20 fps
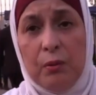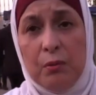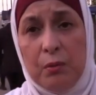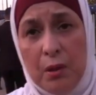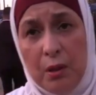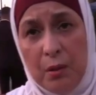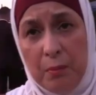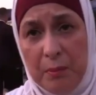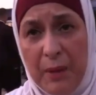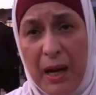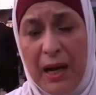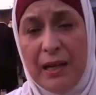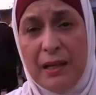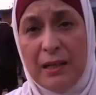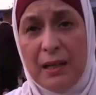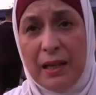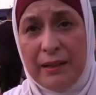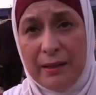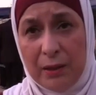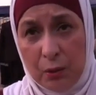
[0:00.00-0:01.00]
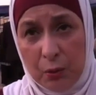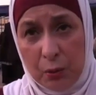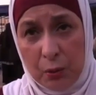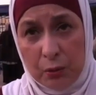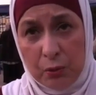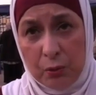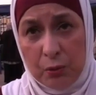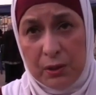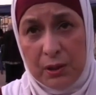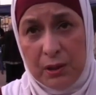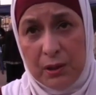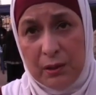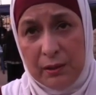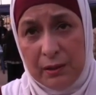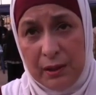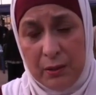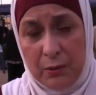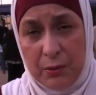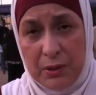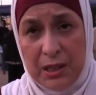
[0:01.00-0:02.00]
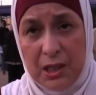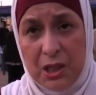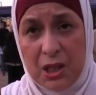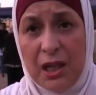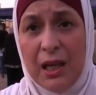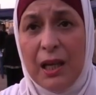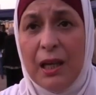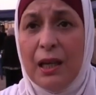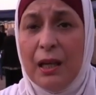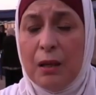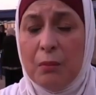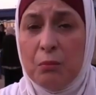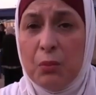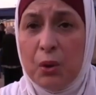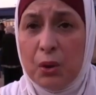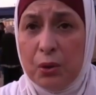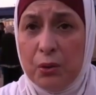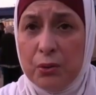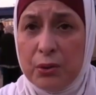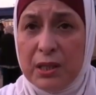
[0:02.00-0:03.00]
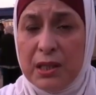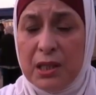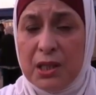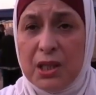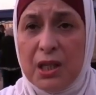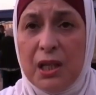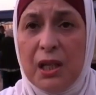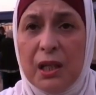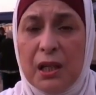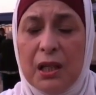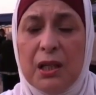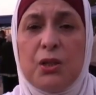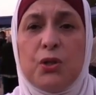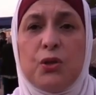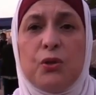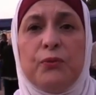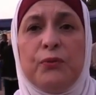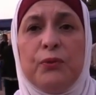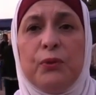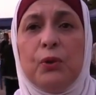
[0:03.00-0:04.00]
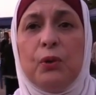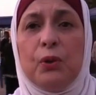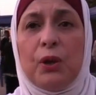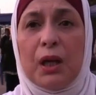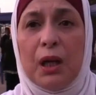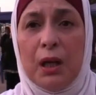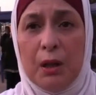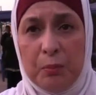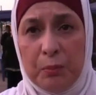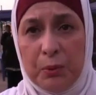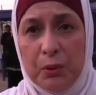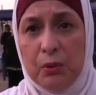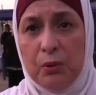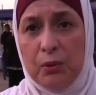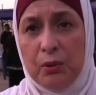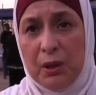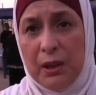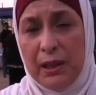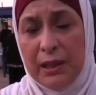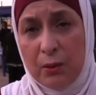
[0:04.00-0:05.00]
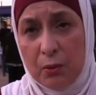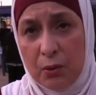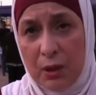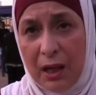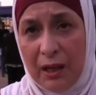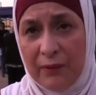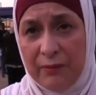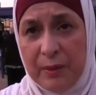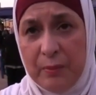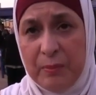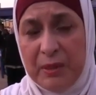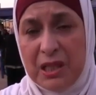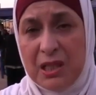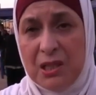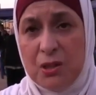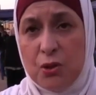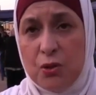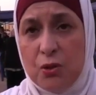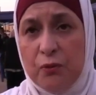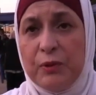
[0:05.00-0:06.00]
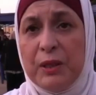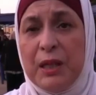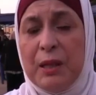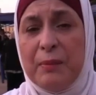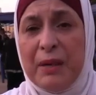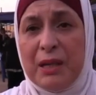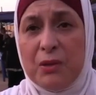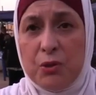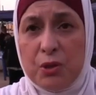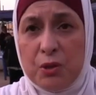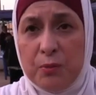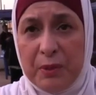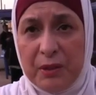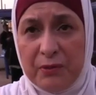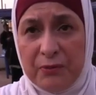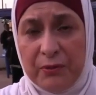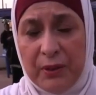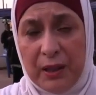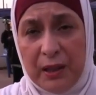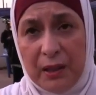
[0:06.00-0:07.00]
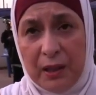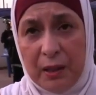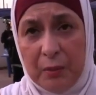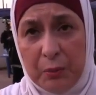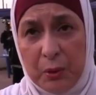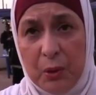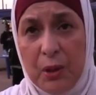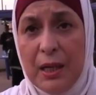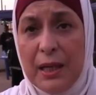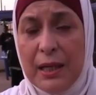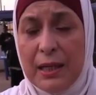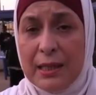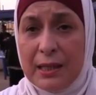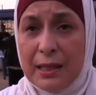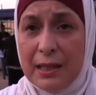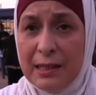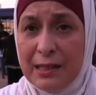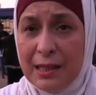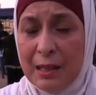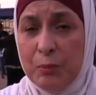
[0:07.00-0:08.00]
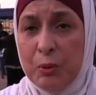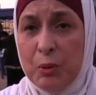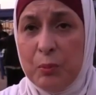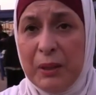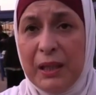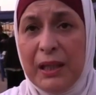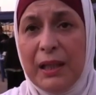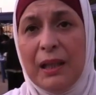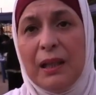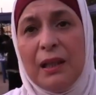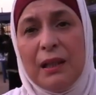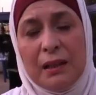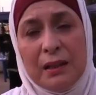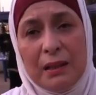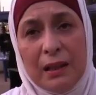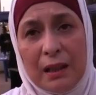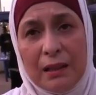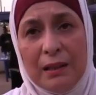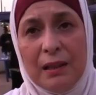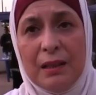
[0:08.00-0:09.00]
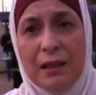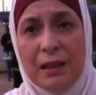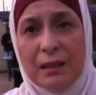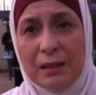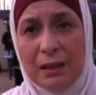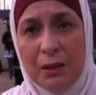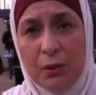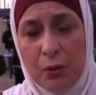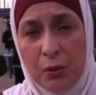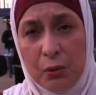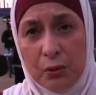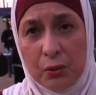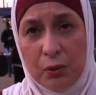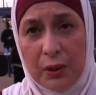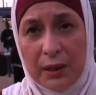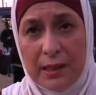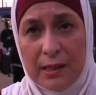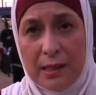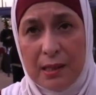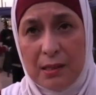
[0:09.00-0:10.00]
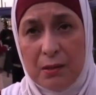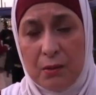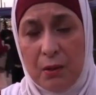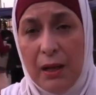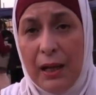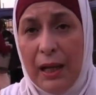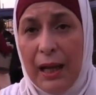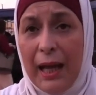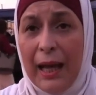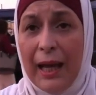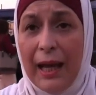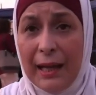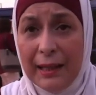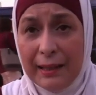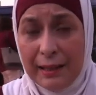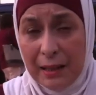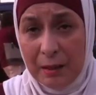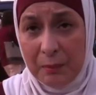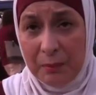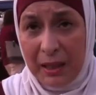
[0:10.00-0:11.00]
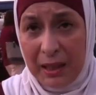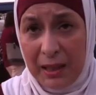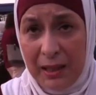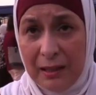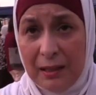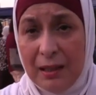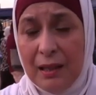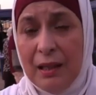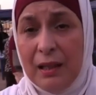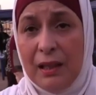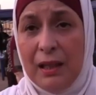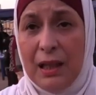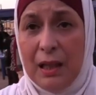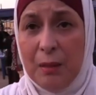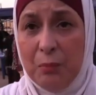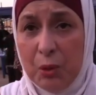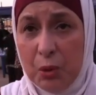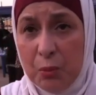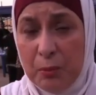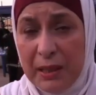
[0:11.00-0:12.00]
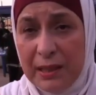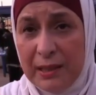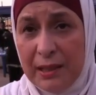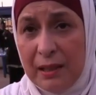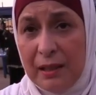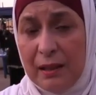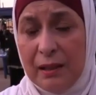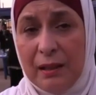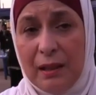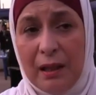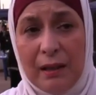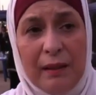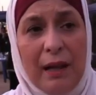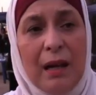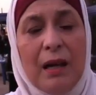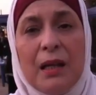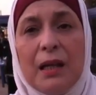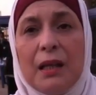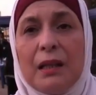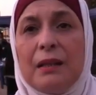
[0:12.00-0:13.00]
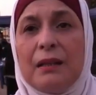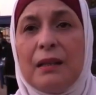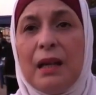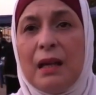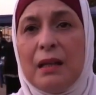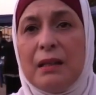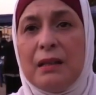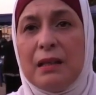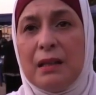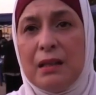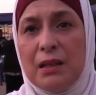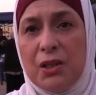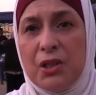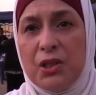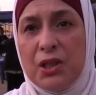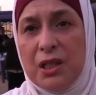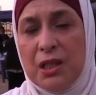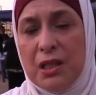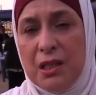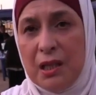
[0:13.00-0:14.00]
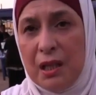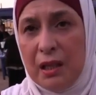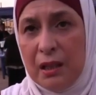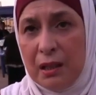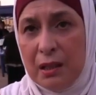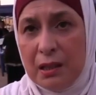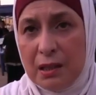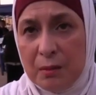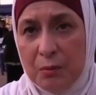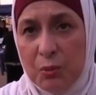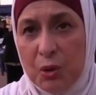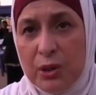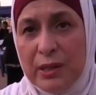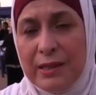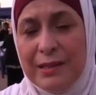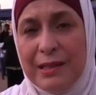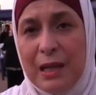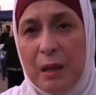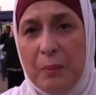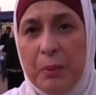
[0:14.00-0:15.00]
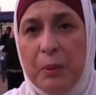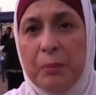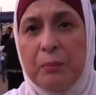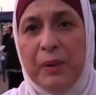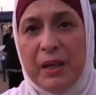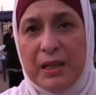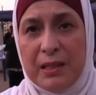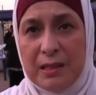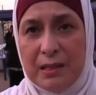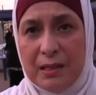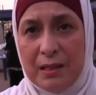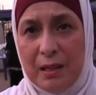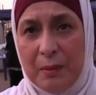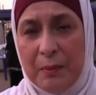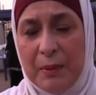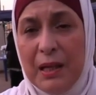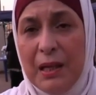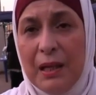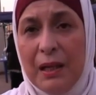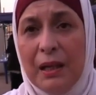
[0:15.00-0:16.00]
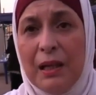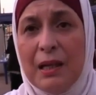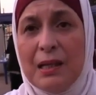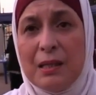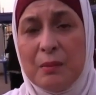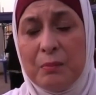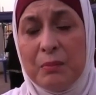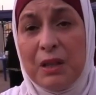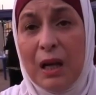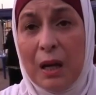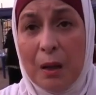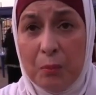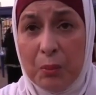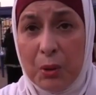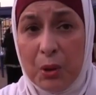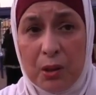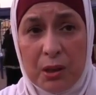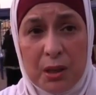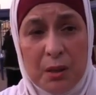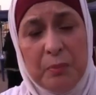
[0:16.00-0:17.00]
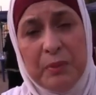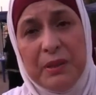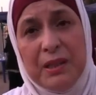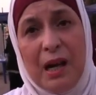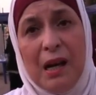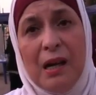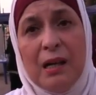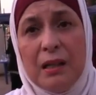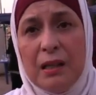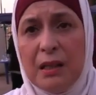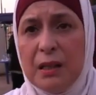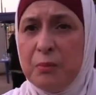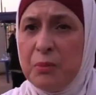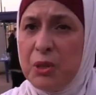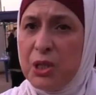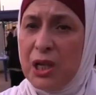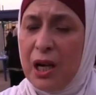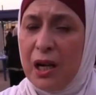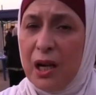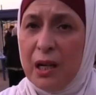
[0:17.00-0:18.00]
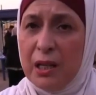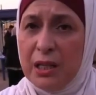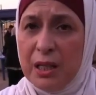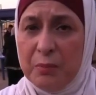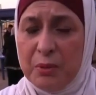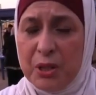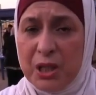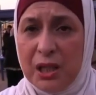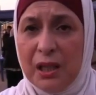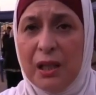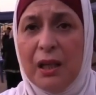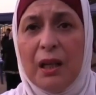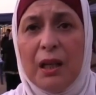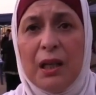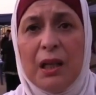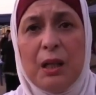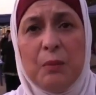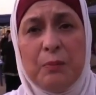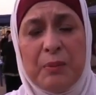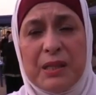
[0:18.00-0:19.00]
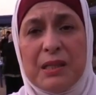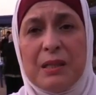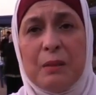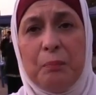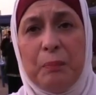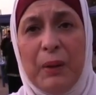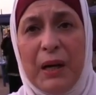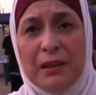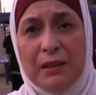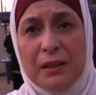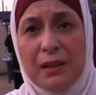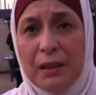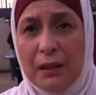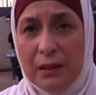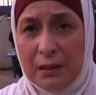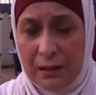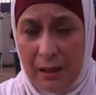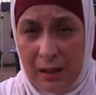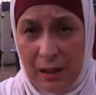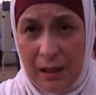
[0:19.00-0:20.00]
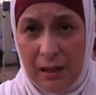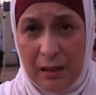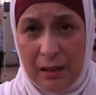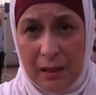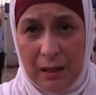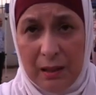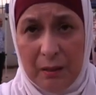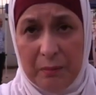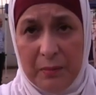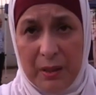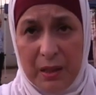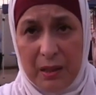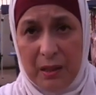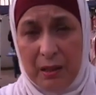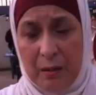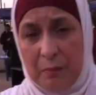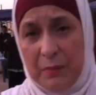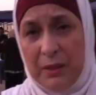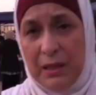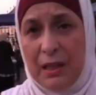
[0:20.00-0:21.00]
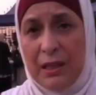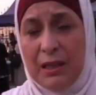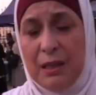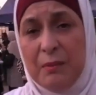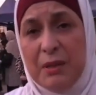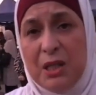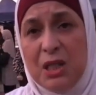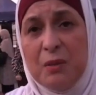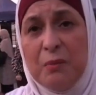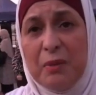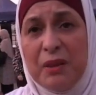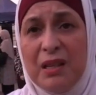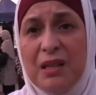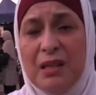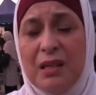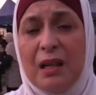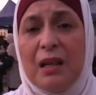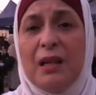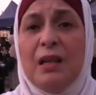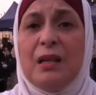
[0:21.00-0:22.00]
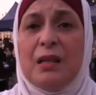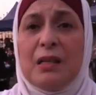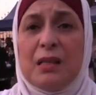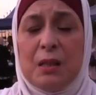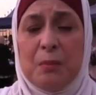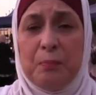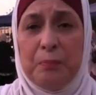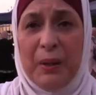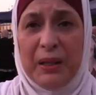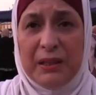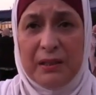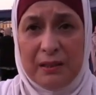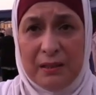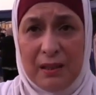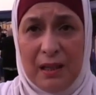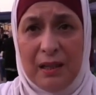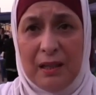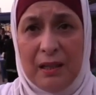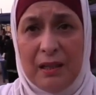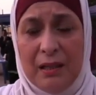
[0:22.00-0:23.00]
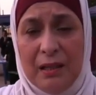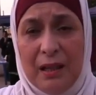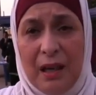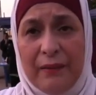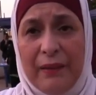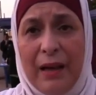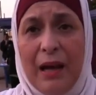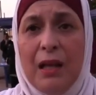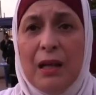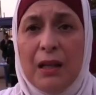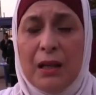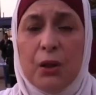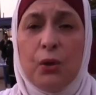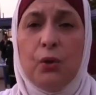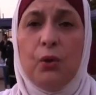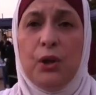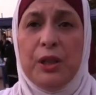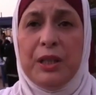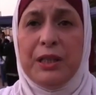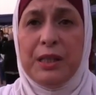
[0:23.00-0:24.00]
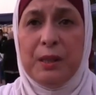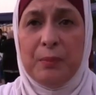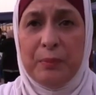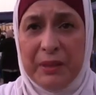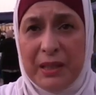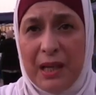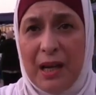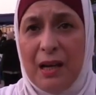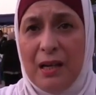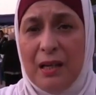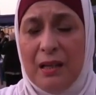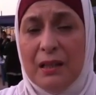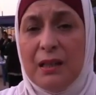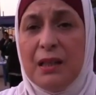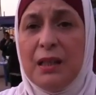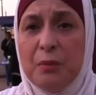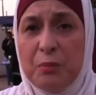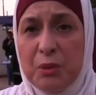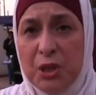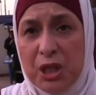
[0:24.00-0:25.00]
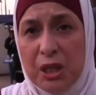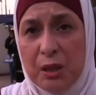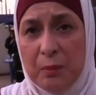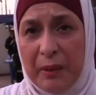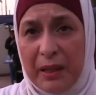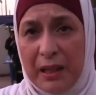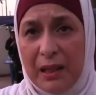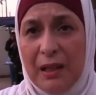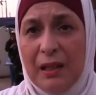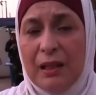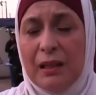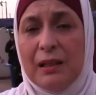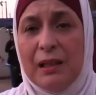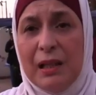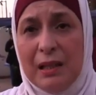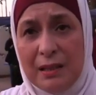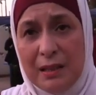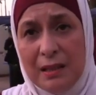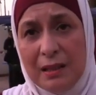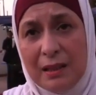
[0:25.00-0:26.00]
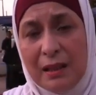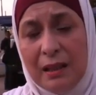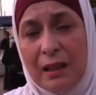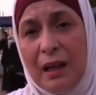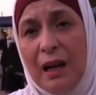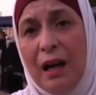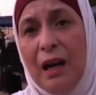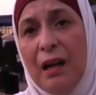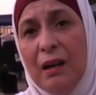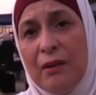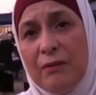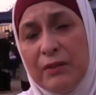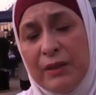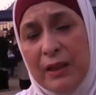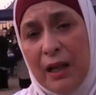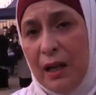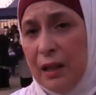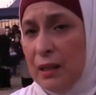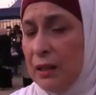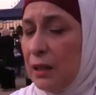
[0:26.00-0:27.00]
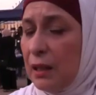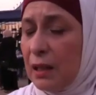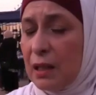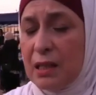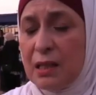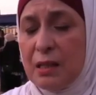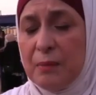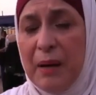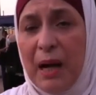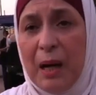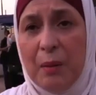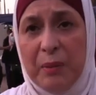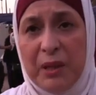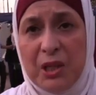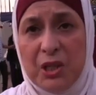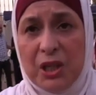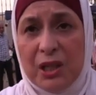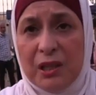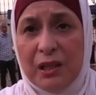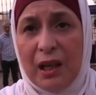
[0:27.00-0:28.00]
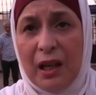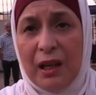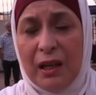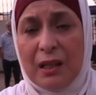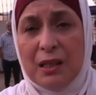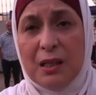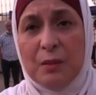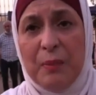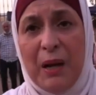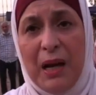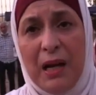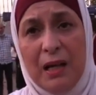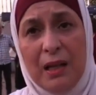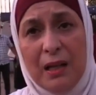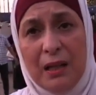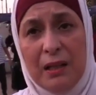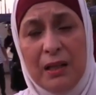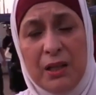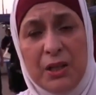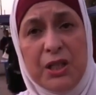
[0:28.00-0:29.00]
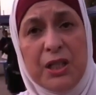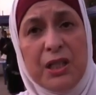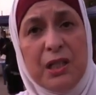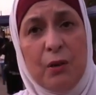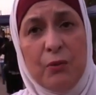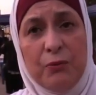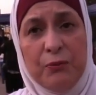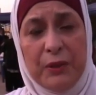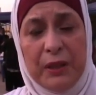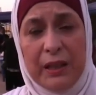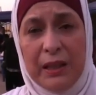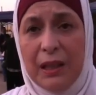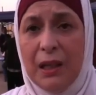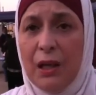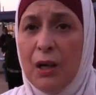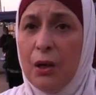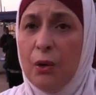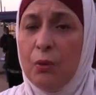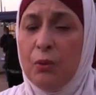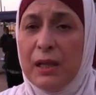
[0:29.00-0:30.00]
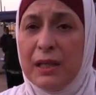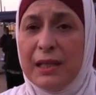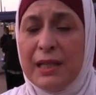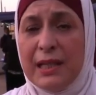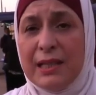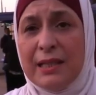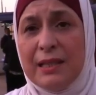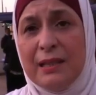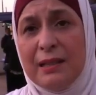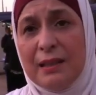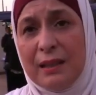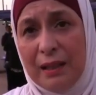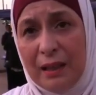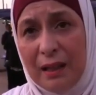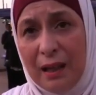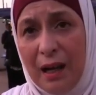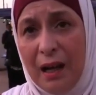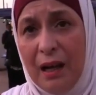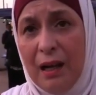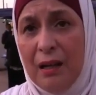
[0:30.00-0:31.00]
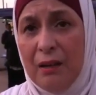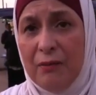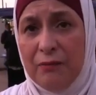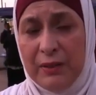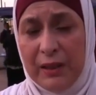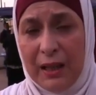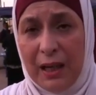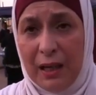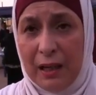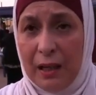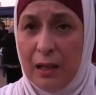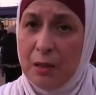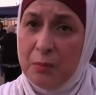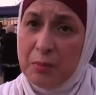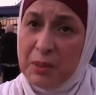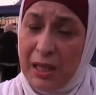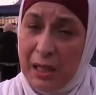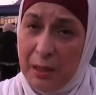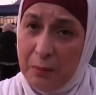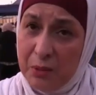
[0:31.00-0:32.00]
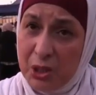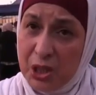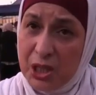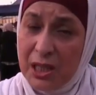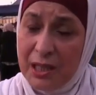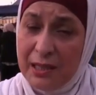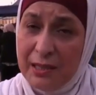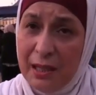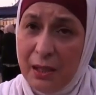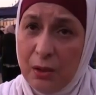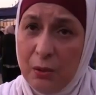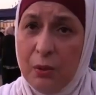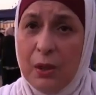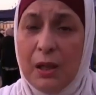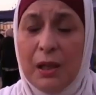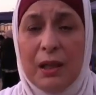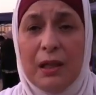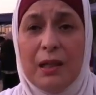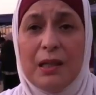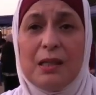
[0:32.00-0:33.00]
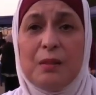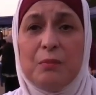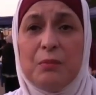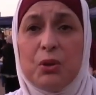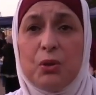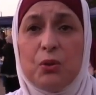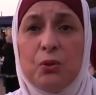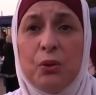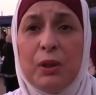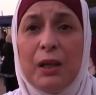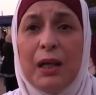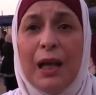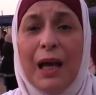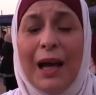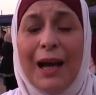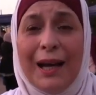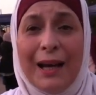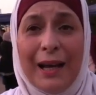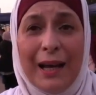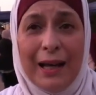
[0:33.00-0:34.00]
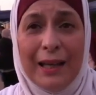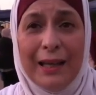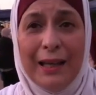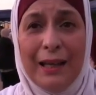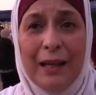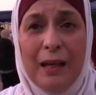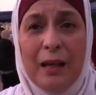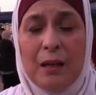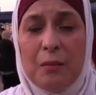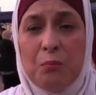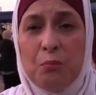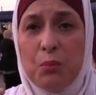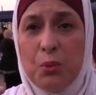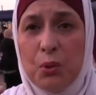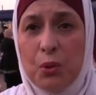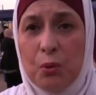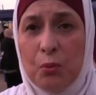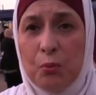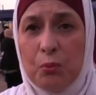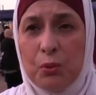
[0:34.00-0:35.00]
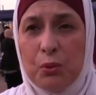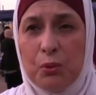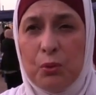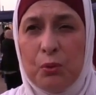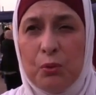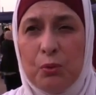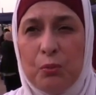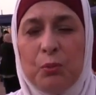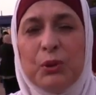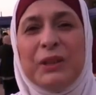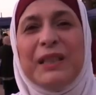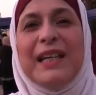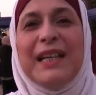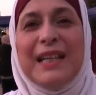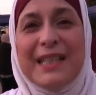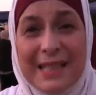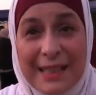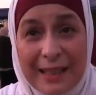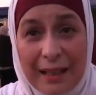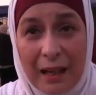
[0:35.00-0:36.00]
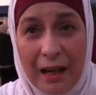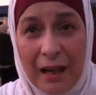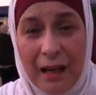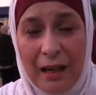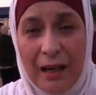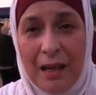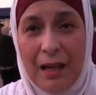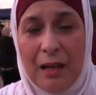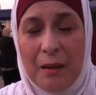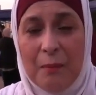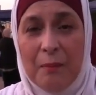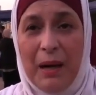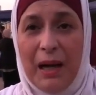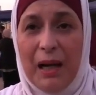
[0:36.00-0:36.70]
مع هذاك الخطوط تاع لو سي جي مور لو سي جي يشوف له قلبه ليكوغرافي باش نشوف الا ماهوش منفخ قلبه كي يصيبو مليح يقدر يعطي له لوتوريزاسيون هذا المريض اللي عمره ما دار رياضه تدريجيا يسموه ستيب باي ستيب لازم دابور يبدا يمشى يمشي يلبس صباط تاع يعني ماشي مضيق صباط تاع الرياضه يروح يبدا يمشي برك 30 دقيقه في النهار يقسمها ب 10 دقائق صباح العشيه وفي الليل ولا 30 دقيقه في النهار بصح المشيه تاعو لازم تكون راهي متنسقه مع